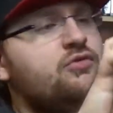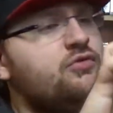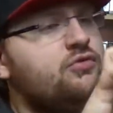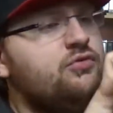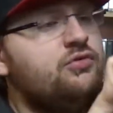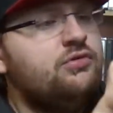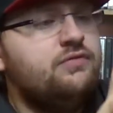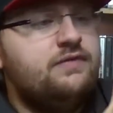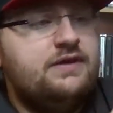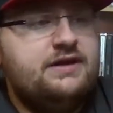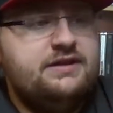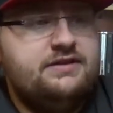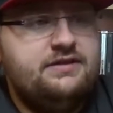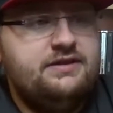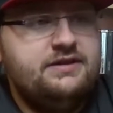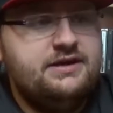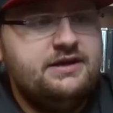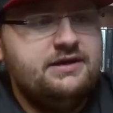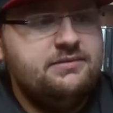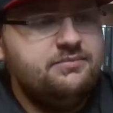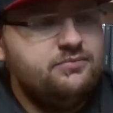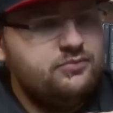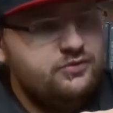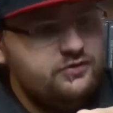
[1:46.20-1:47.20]

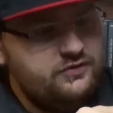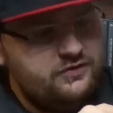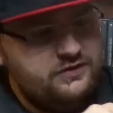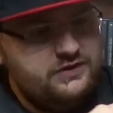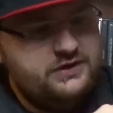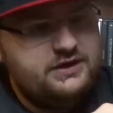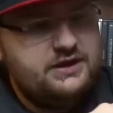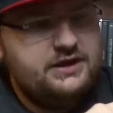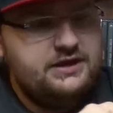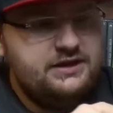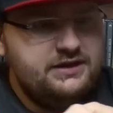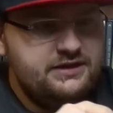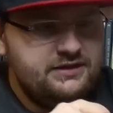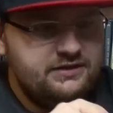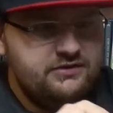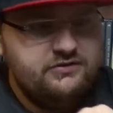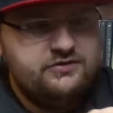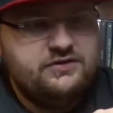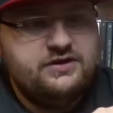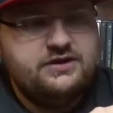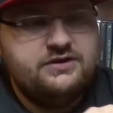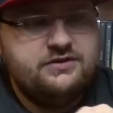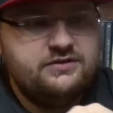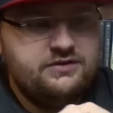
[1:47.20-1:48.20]
hochwertiger, muss ich ehrlich
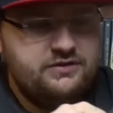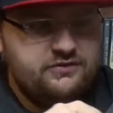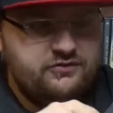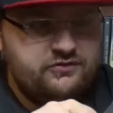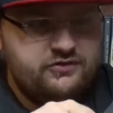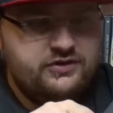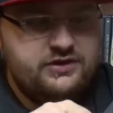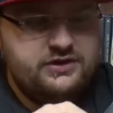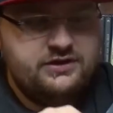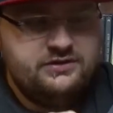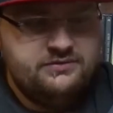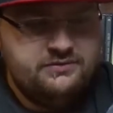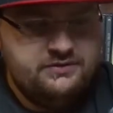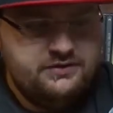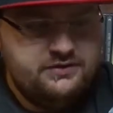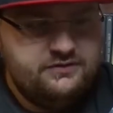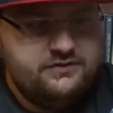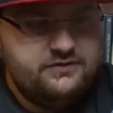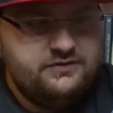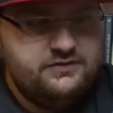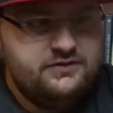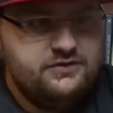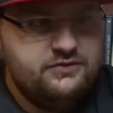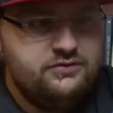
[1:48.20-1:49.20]
gesagt gestehen, dass
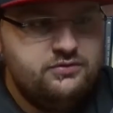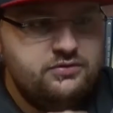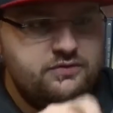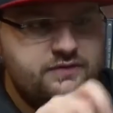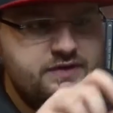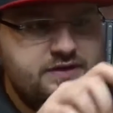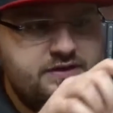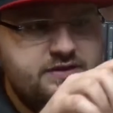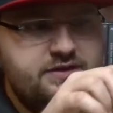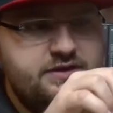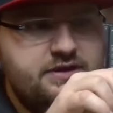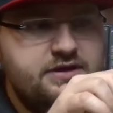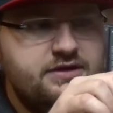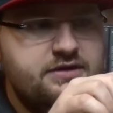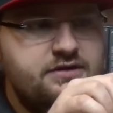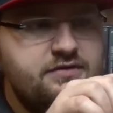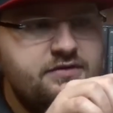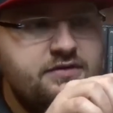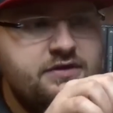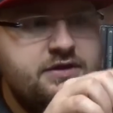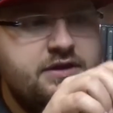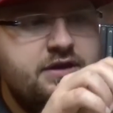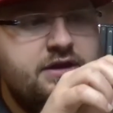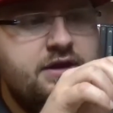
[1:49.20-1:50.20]
es da hochwertiger
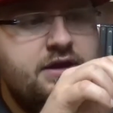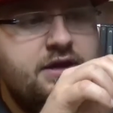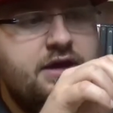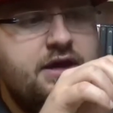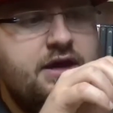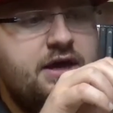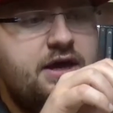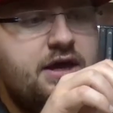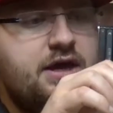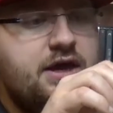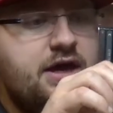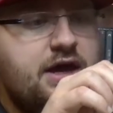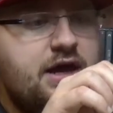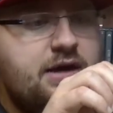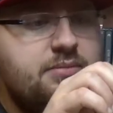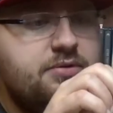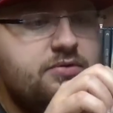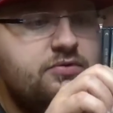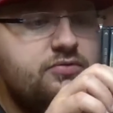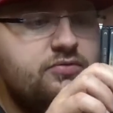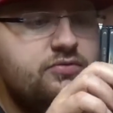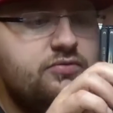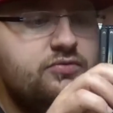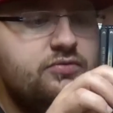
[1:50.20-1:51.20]
ist. Aber
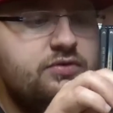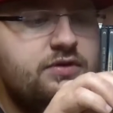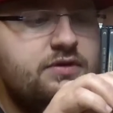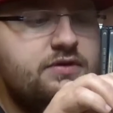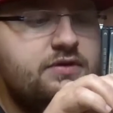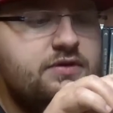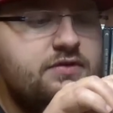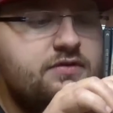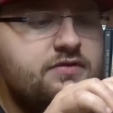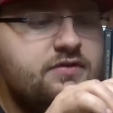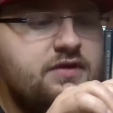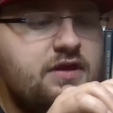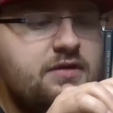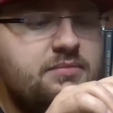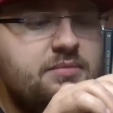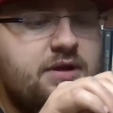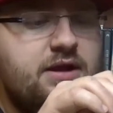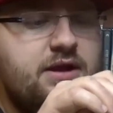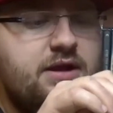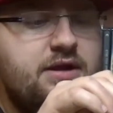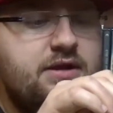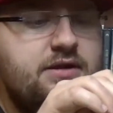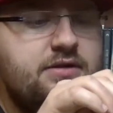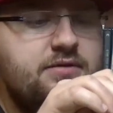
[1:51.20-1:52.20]
nun gut, das sei
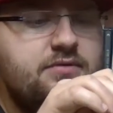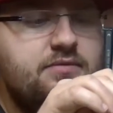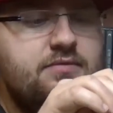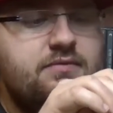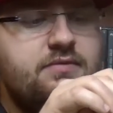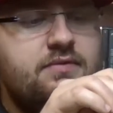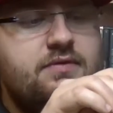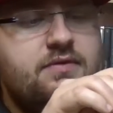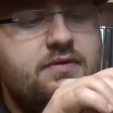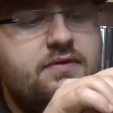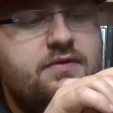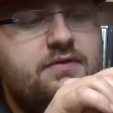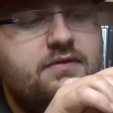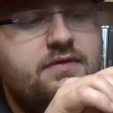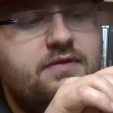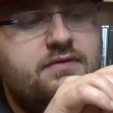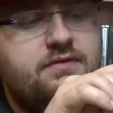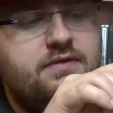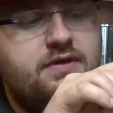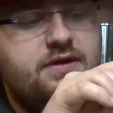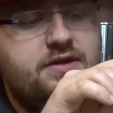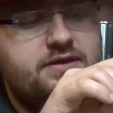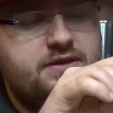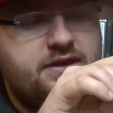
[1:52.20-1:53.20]
mal
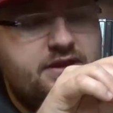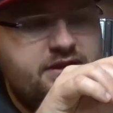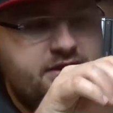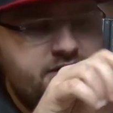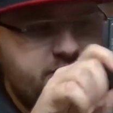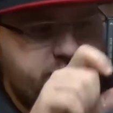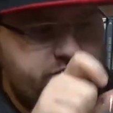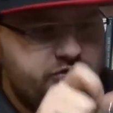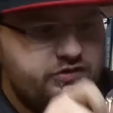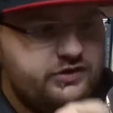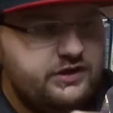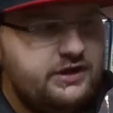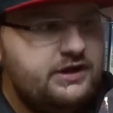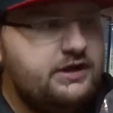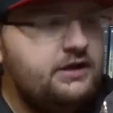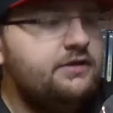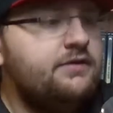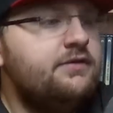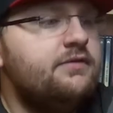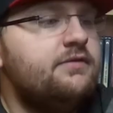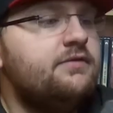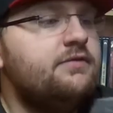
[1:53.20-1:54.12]
dahingestellt.